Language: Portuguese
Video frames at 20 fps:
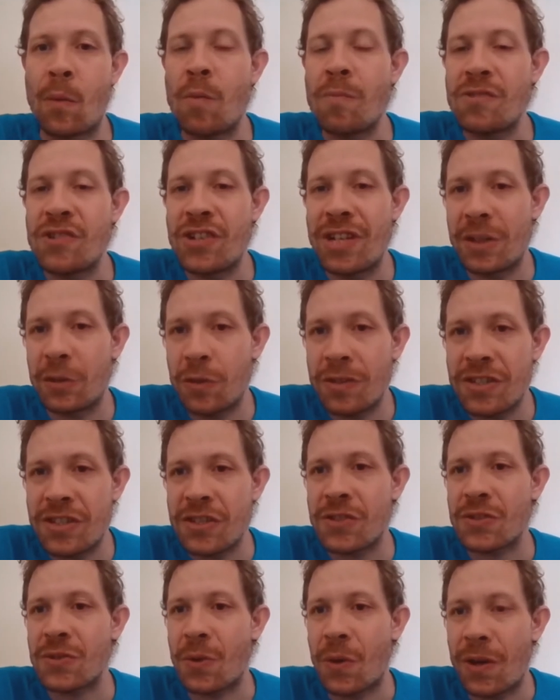Como diretor
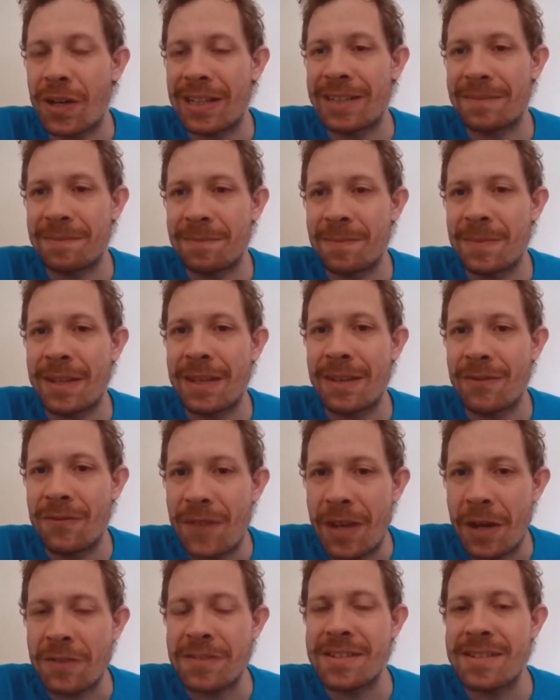de escola,
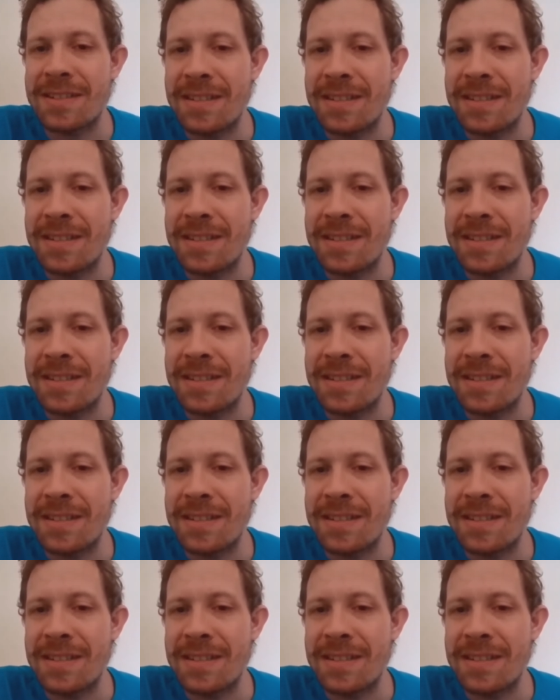venho a